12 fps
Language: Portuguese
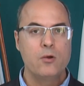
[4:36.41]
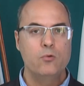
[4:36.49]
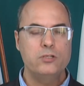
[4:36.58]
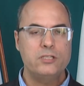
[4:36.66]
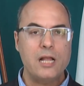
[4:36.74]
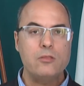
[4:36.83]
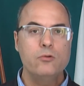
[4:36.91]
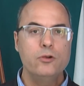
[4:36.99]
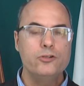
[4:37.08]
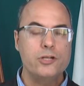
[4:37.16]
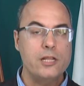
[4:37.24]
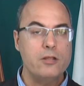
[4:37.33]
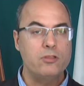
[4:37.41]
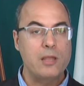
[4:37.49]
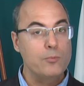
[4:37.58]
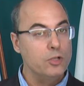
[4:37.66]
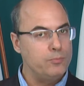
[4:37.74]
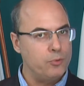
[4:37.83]
O estado do Rio de Janeiro tem
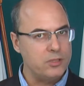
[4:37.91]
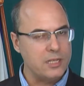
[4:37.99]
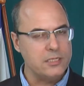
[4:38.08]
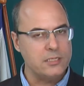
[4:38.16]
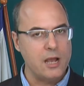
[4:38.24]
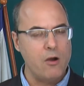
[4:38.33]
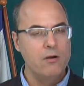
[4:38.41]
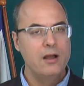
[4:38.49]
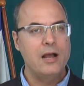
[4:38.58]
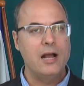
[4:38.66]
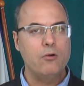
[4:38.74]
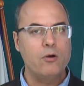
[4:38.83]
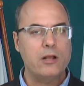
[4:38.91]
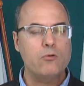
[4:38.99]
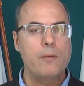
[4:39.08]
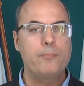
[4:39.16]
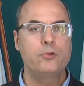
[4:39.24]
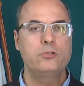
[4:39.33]
muito potencial, agora com
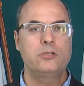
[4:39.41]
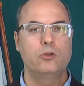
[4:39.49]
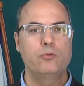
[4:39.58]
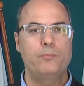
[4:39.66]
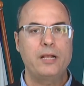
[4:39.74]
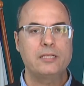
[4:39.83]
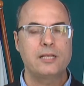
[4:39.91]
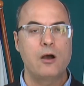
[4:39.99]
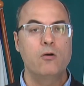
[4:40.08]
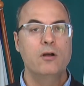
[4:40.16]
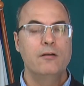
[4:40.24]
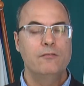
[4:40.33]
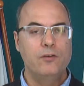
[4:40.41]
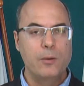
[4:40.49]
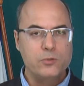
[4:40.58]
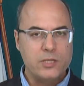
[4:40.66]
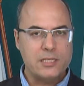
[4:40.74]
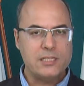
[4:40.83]
a produção do pré-sal,
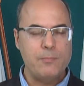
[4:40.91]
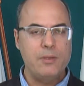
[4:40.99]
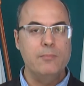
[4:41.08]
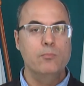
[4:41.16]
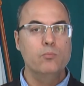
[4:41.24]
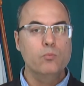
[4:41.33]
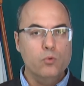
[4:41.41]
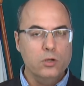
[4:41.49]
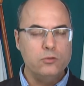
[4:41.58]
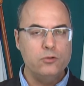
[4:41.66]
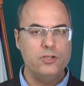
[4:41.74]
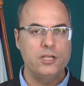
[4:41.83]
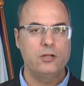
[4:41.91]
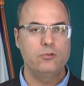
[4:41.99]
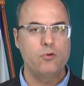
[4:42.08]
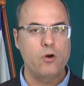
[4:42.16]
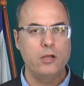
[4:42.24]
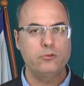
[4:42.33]
vamos receber muito dinheiro do
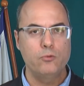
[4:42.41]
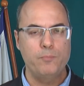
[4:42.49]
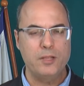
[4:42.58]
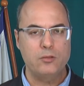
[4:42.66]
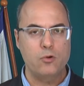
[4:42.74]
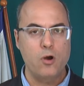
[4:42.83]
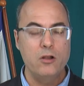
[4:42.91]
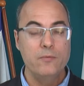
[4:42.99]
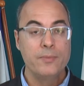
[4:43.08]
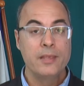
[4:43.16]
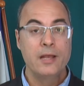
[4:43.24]
royalties do petróleo,